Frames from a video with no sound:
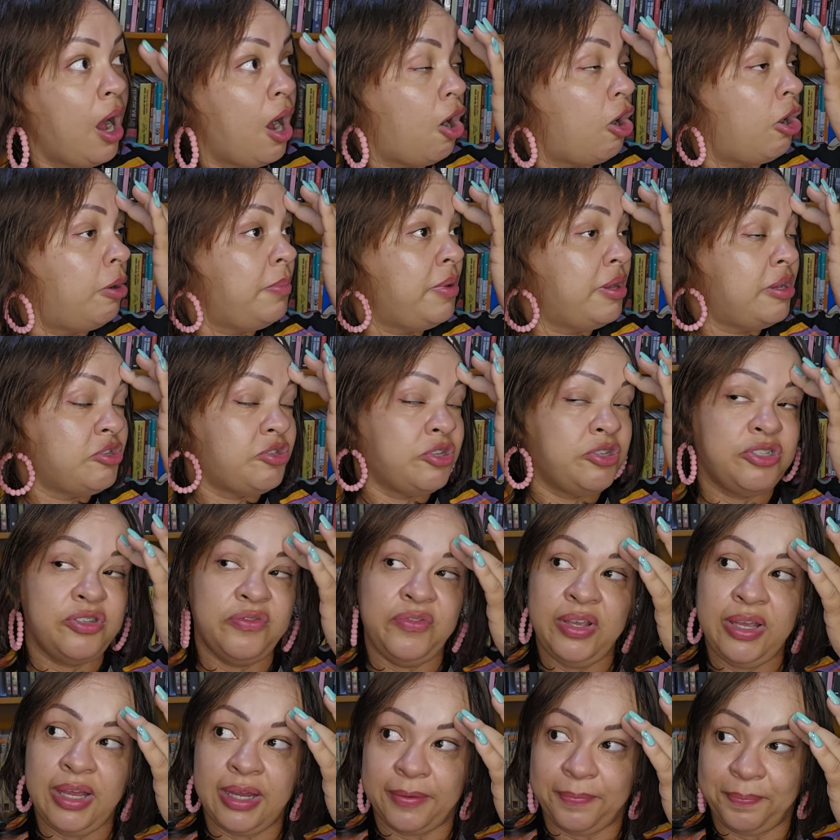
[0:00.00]
Ô, meu minha gente,
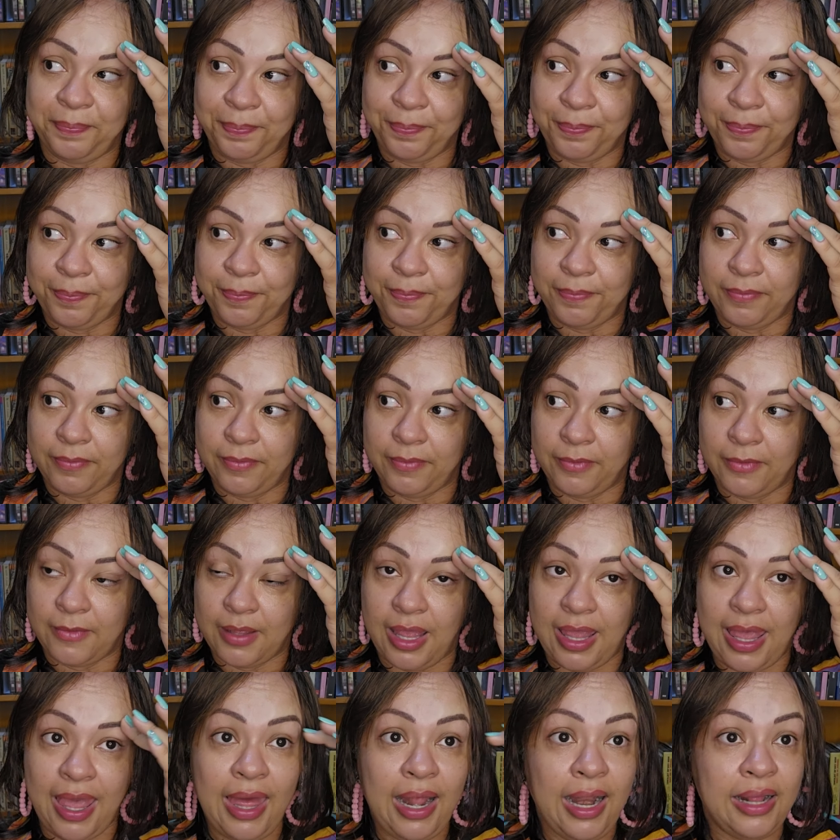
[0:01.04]
vem cá.
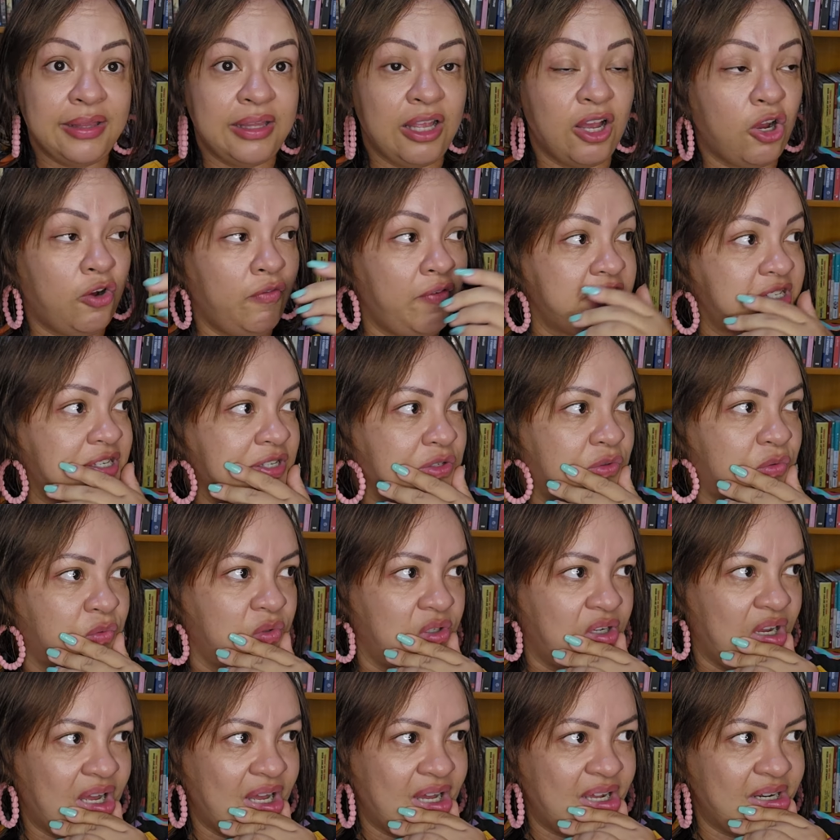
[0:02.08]
Ela tá conversando com
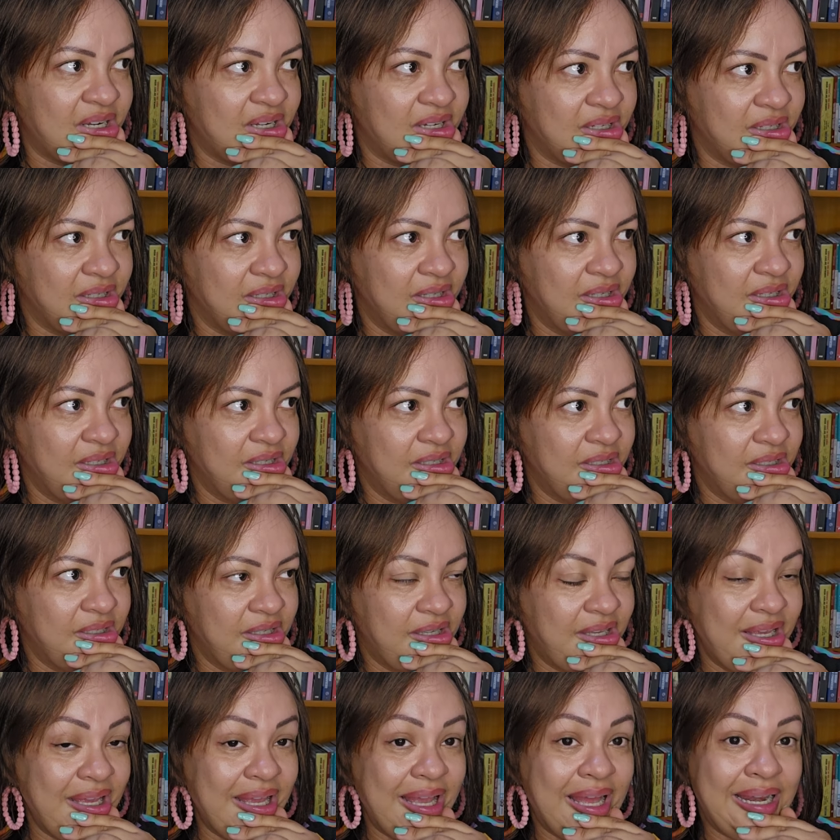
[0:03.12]
um cara
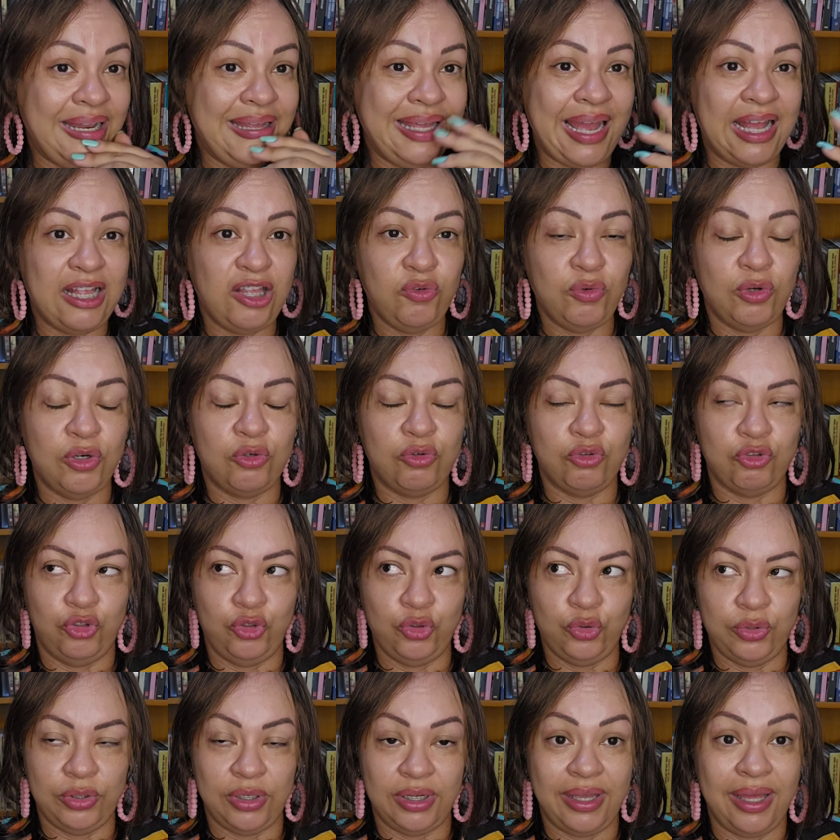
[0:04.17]
que ele é de uma
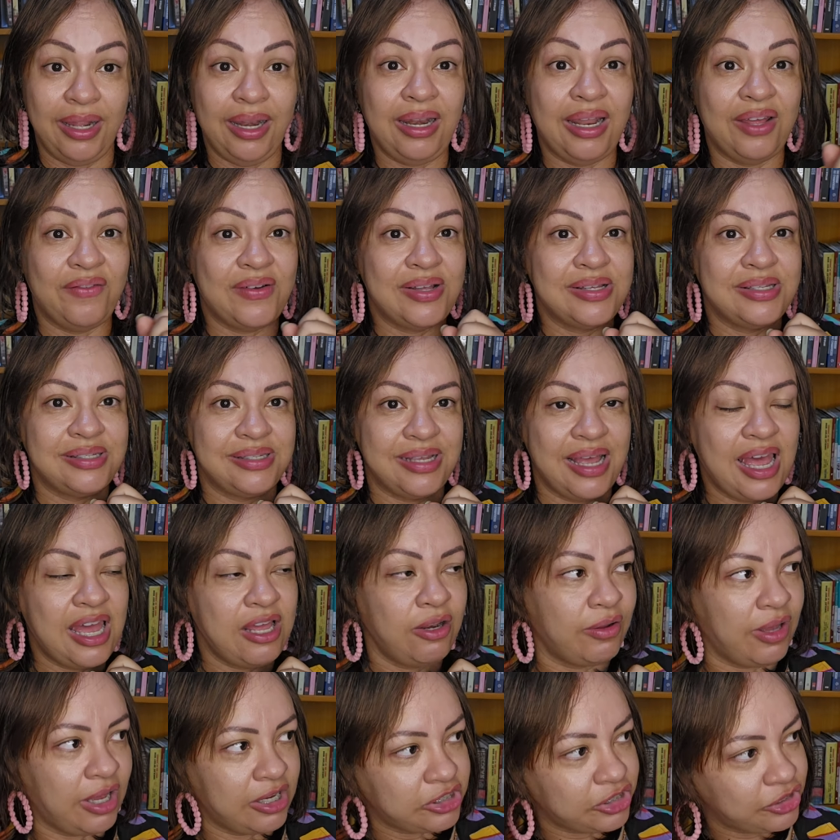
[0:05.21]
cultura que ele leva a
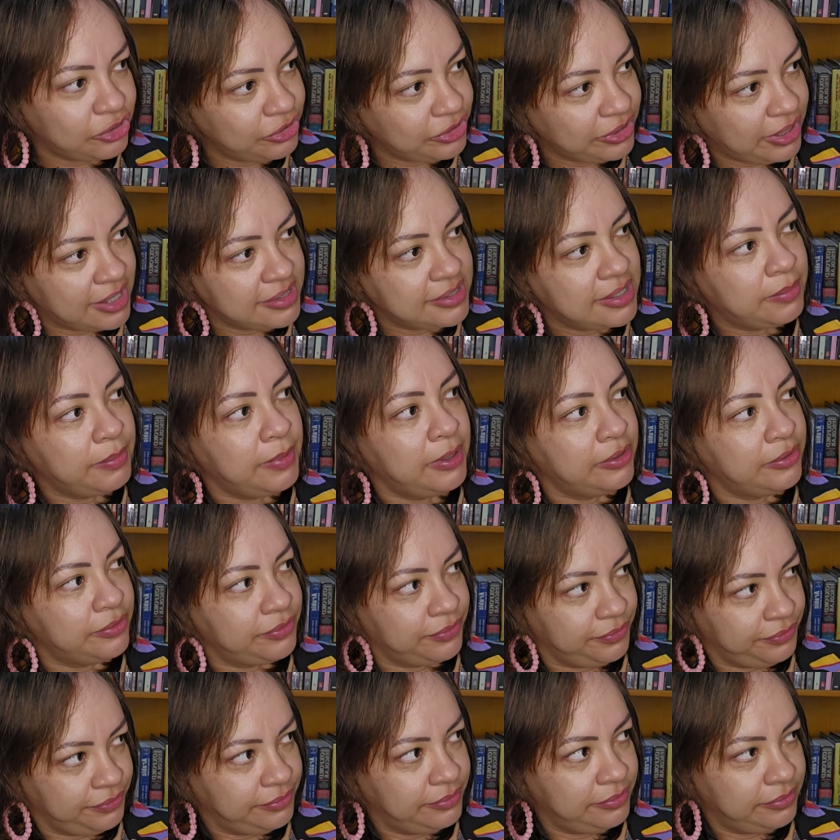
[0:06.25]
sério questão de casamento,
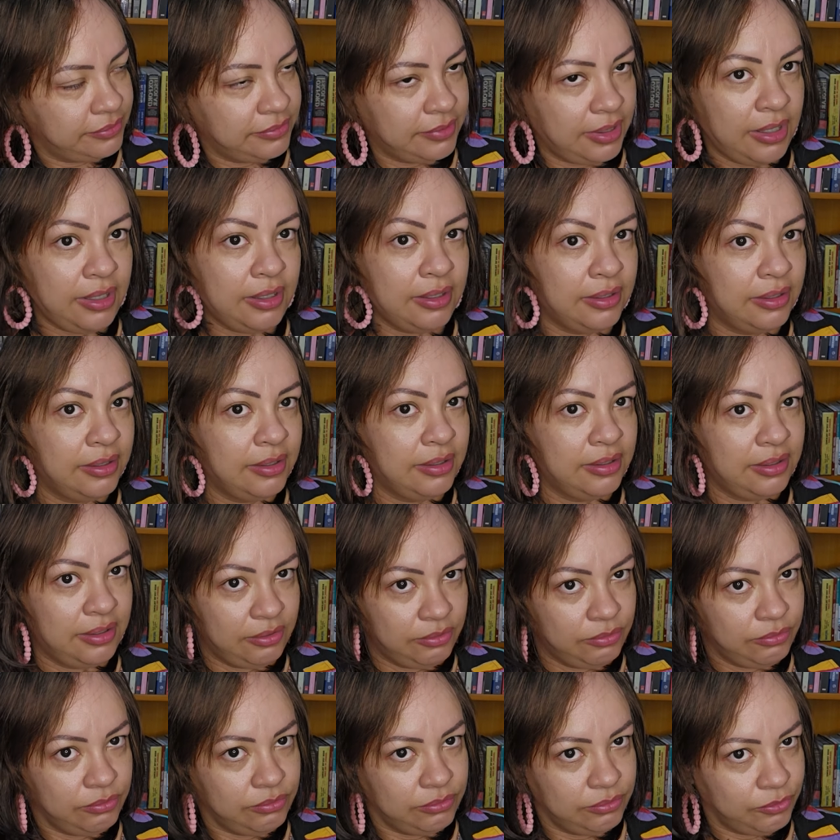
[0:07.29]
né?
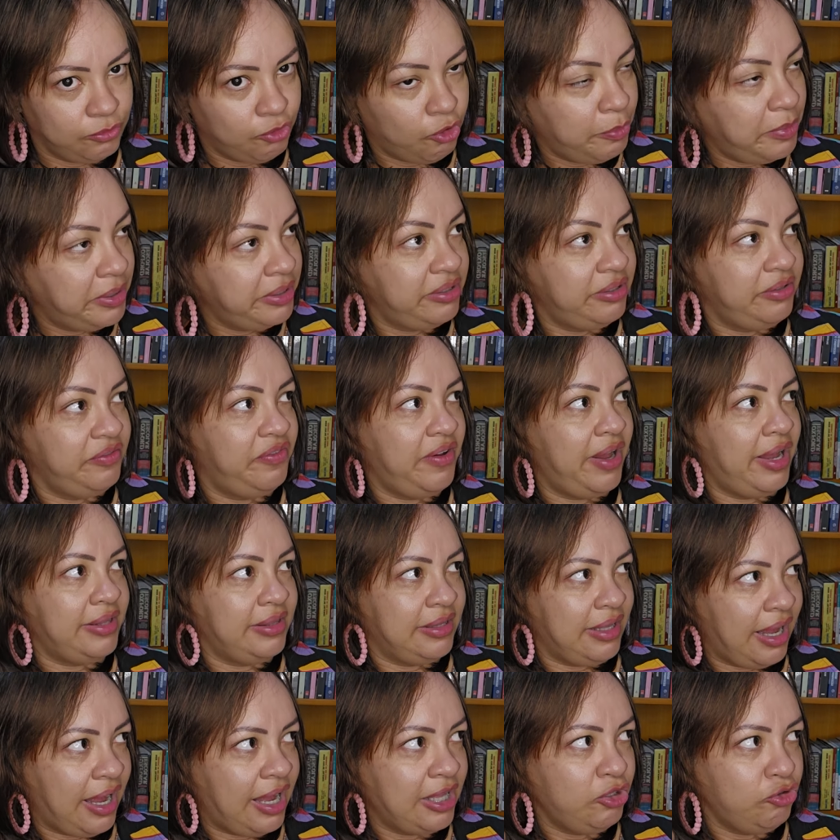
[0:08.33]
Um homem de
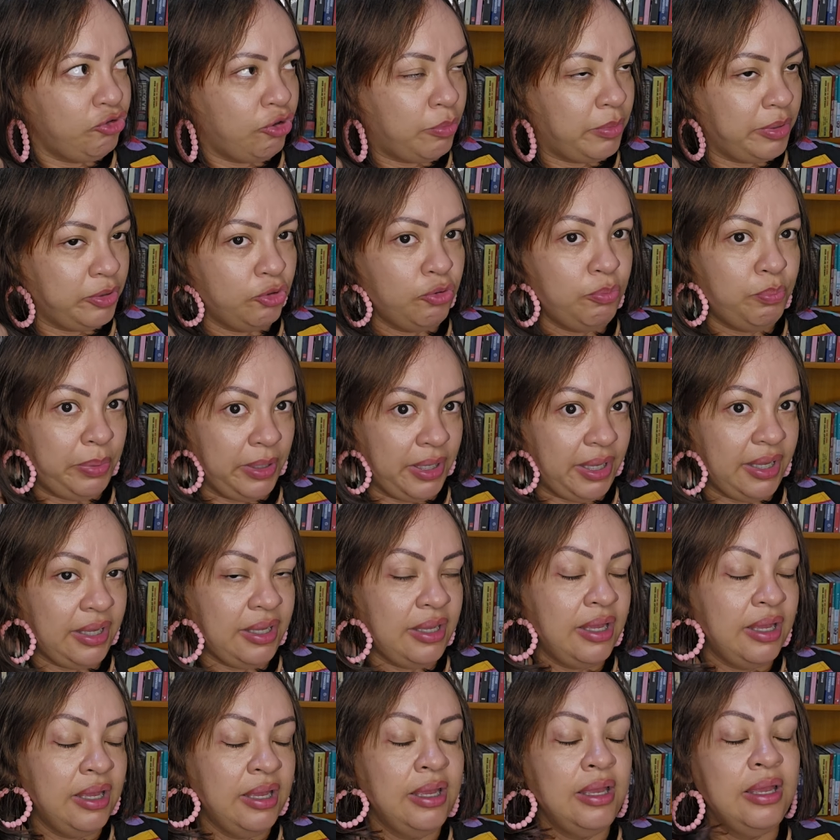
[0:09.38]
verdade, um homem do
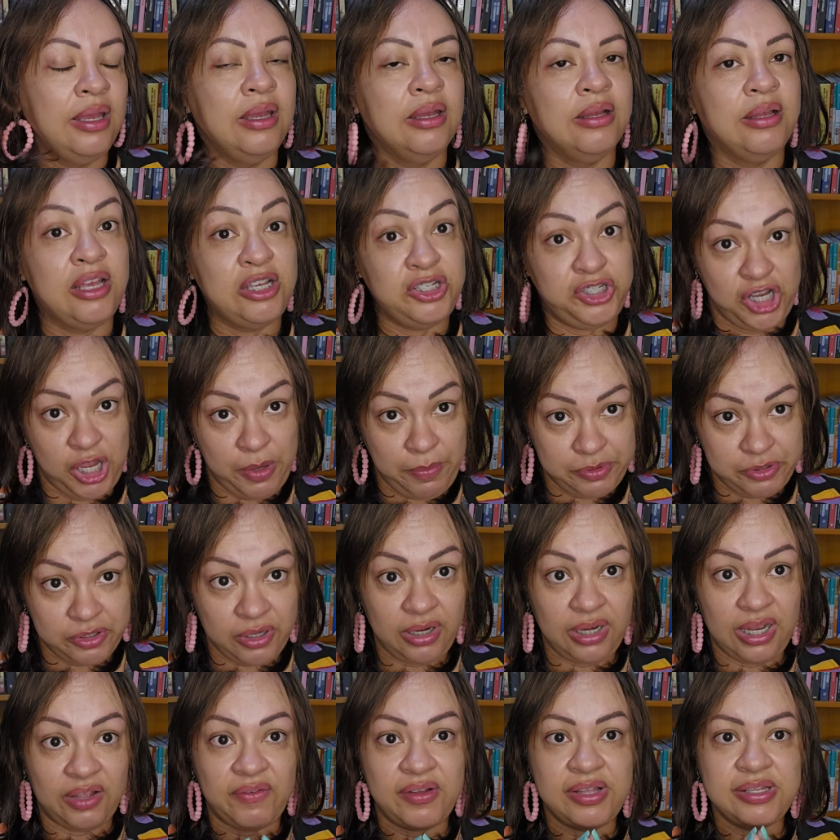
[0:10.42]
bem, egípcio,
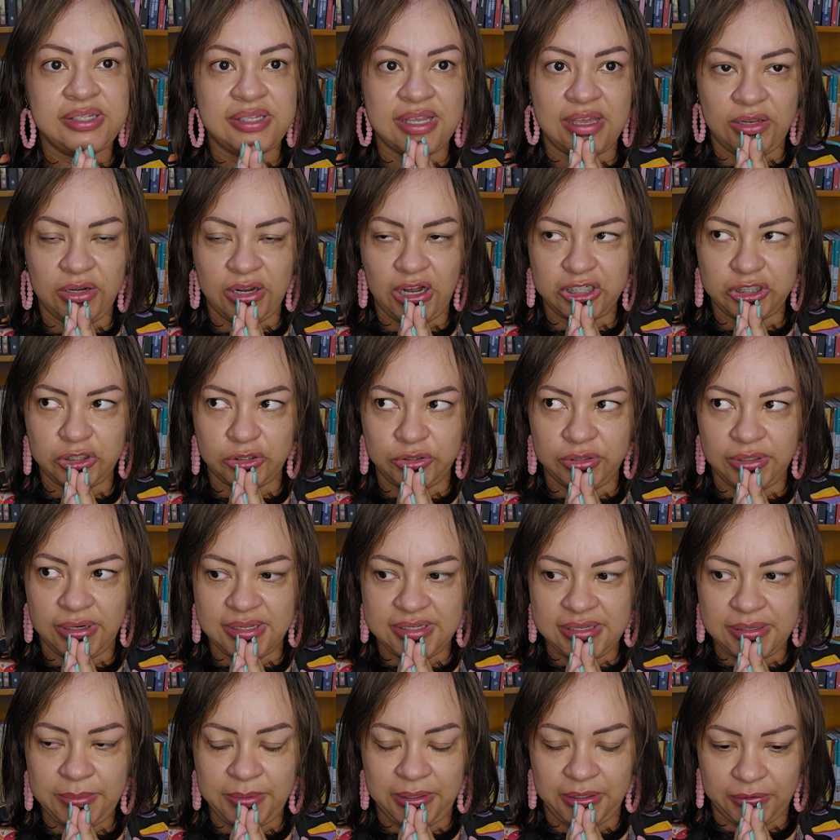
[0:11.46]
ele leva a sério questão de
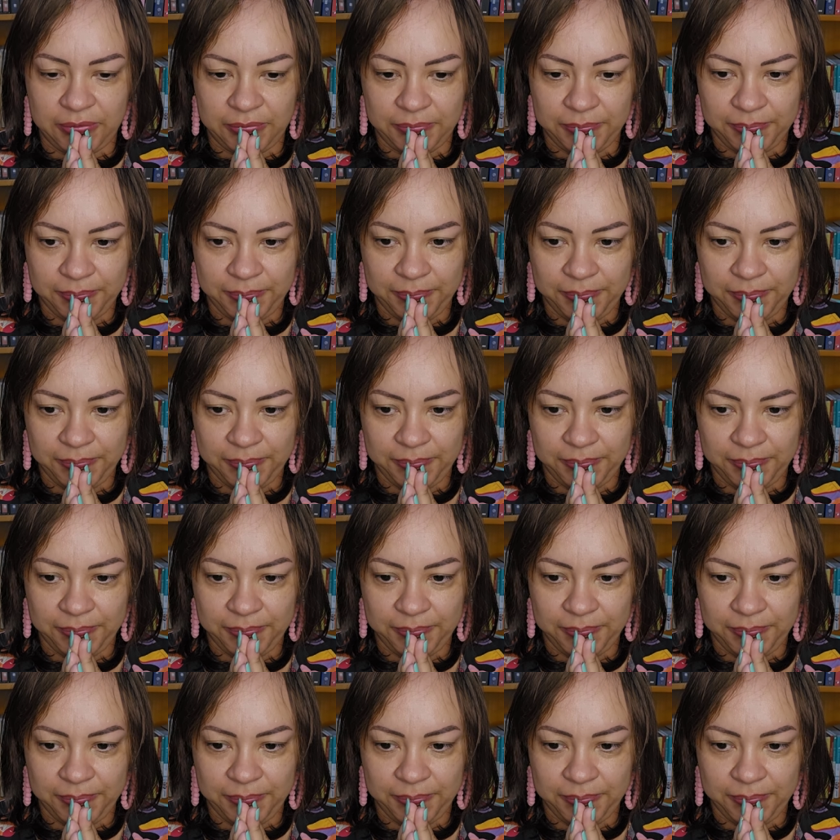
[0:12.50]
casamento.